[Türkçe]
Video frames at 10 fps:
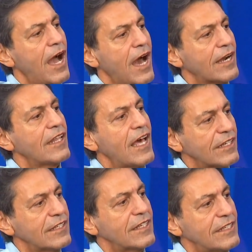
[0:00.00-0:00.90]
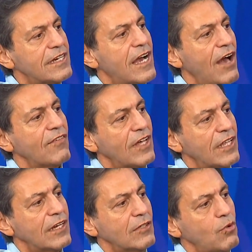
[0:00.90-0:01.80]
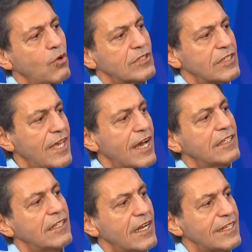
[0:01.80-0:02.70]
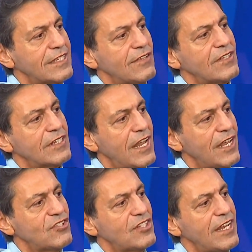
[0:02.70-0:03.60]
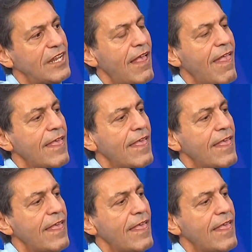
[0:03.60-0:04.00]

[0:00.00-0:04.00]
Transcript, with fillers: aralarındaki kavgaları, dostla, yakınları, sevdikleri, eşleriyle